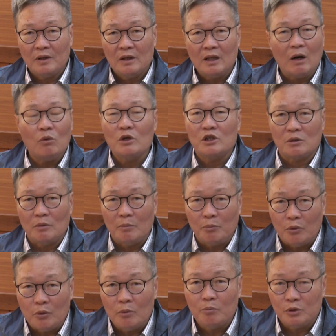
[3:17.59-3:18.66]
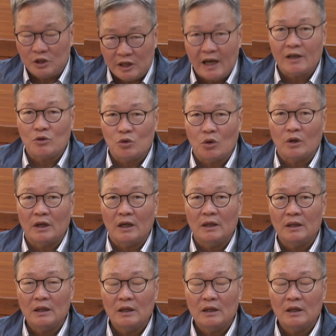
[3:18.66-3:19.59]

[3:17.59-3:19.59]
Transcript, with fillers: 他为什么不不这样做呢？